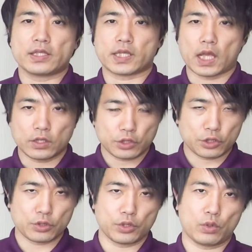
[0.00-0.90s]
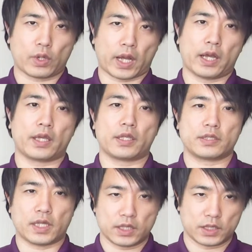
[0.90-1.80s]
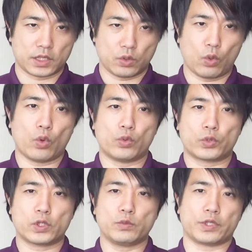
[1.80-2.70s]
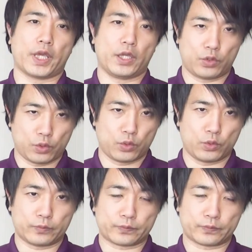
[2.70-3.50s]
さんしゅるいの間欠断食を含む研究、